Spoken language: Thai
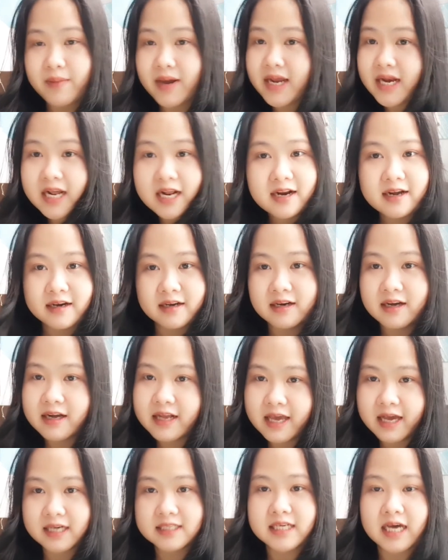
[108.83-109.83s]
ไม่ได้เดินเรื่
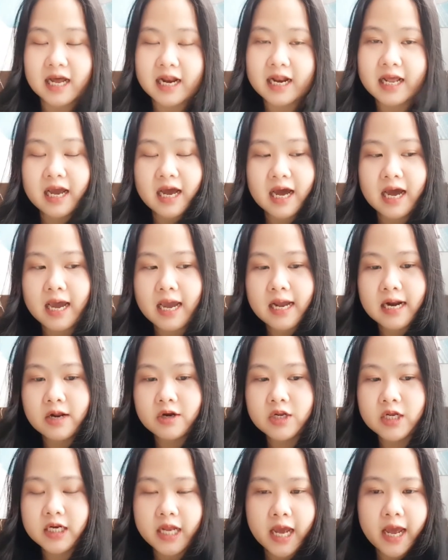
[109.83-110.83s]
องเอกสารอะไรให้
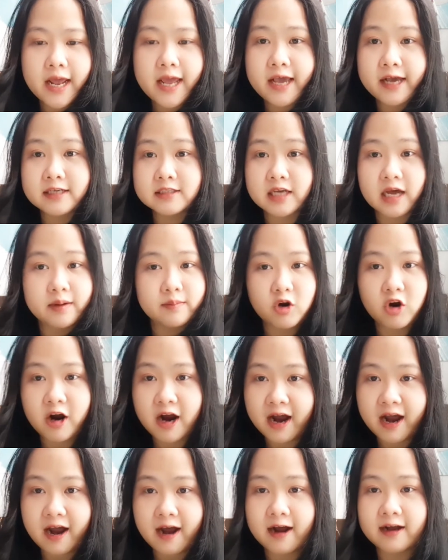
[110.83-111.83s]
แล้วทีเนี้ยเอกสารมันก็
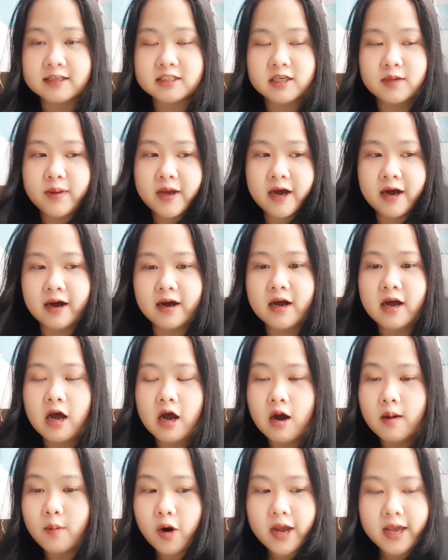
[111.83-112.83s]
ค้างใช่ไหมคะ
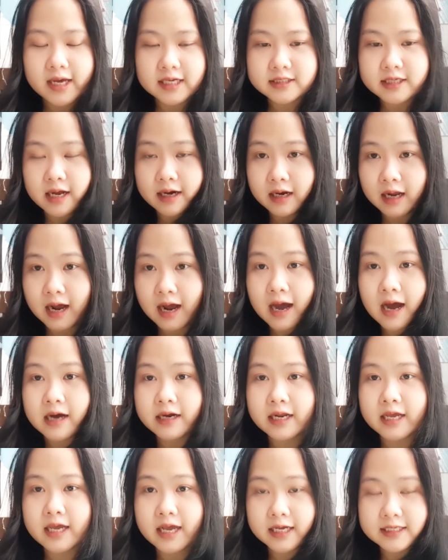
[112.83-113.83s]
พอเอกสารค้า
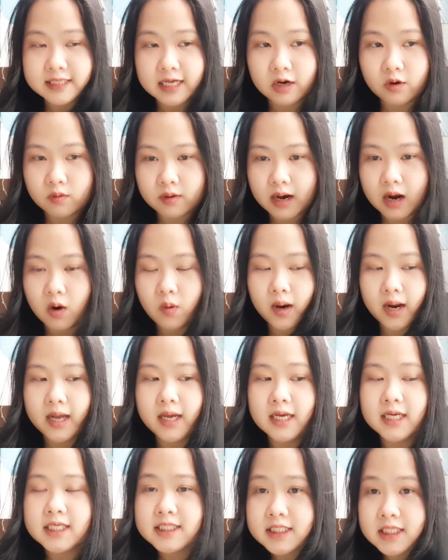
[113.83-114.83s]
งเนี่ยเอกสารของเราอะ
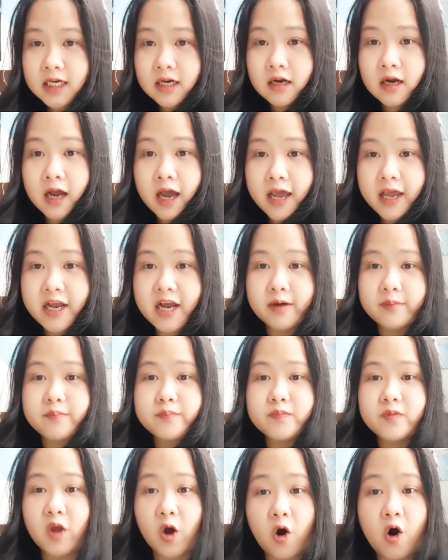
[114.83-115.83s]
ซึ่งให้กับ
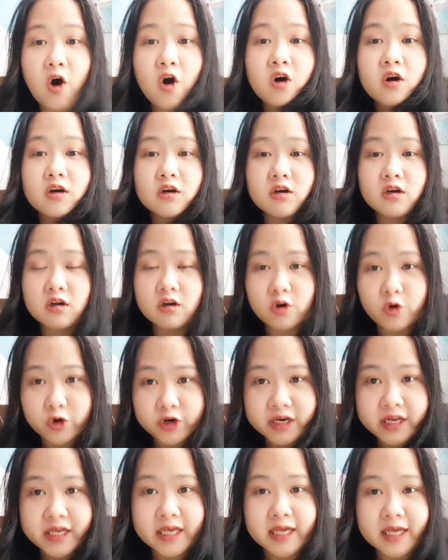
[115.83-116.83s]
น้องค
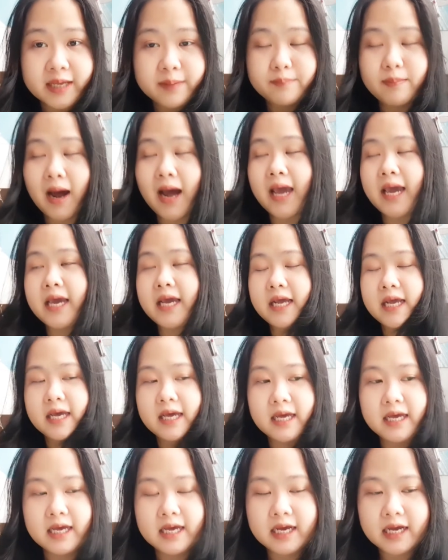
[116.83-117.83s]
นนี้ไป
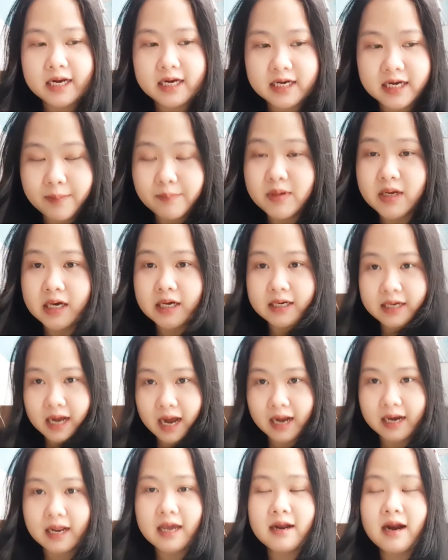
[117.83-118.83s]
ดำเนิน
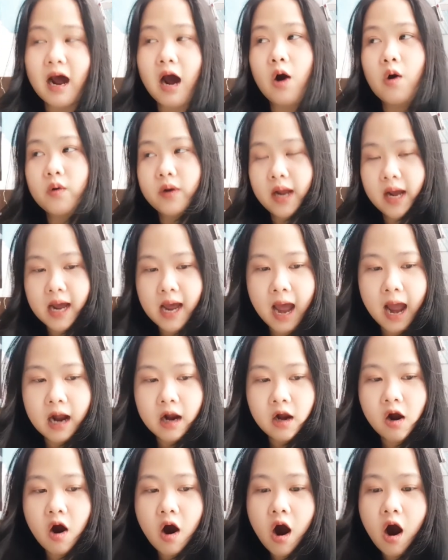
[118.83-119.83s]
การให้เรานะคะ
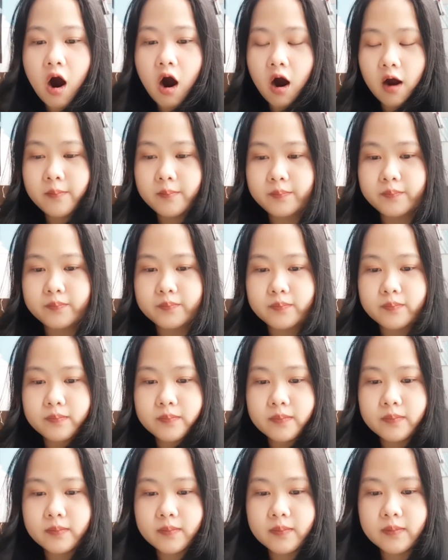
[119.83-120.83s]
ก็
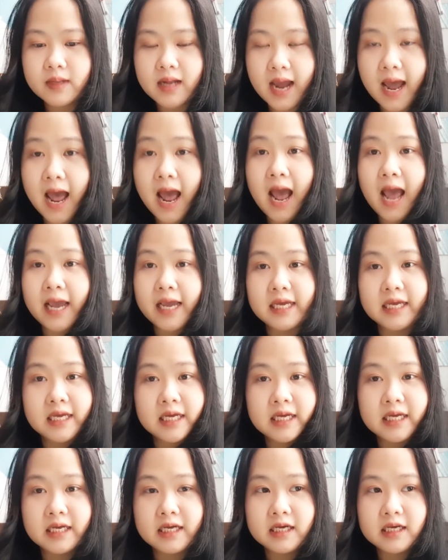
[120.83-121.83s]
หาย
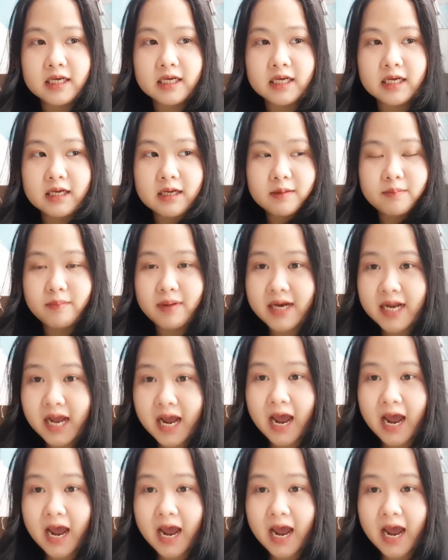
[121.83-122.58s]
ไม่